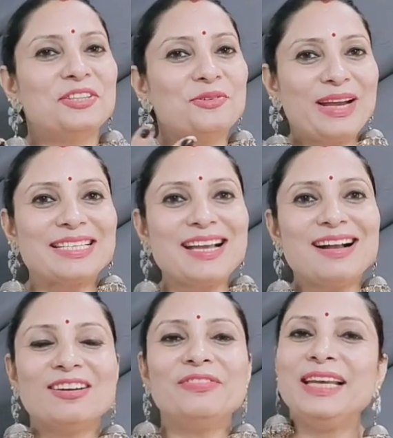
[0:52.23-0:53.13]
तो वैसा
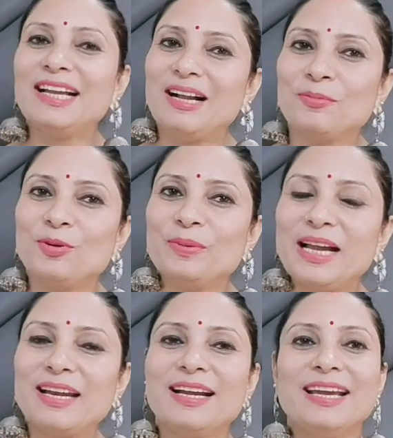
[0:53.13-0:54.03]
अगर फीलिंग आपको भी
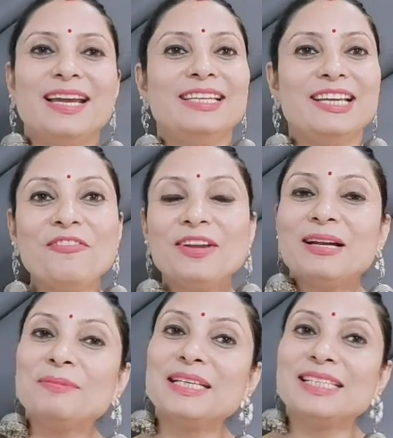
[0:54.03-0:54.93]
आ रहा है हैं या फिर
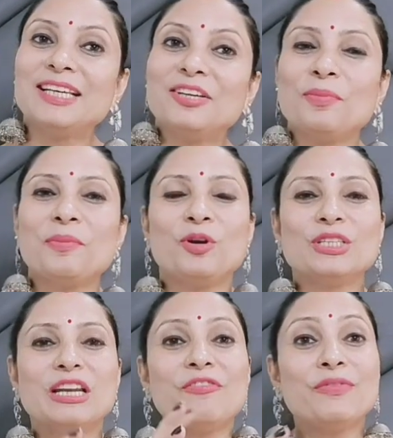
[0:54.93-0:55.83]
आपकी स्किन के ऊपर बहुत
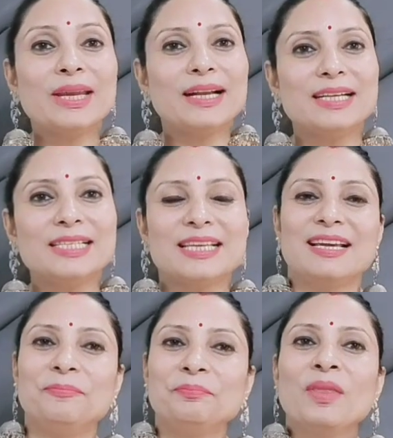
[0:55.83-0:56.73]
ज़्यादा फ्रिकल्स हैं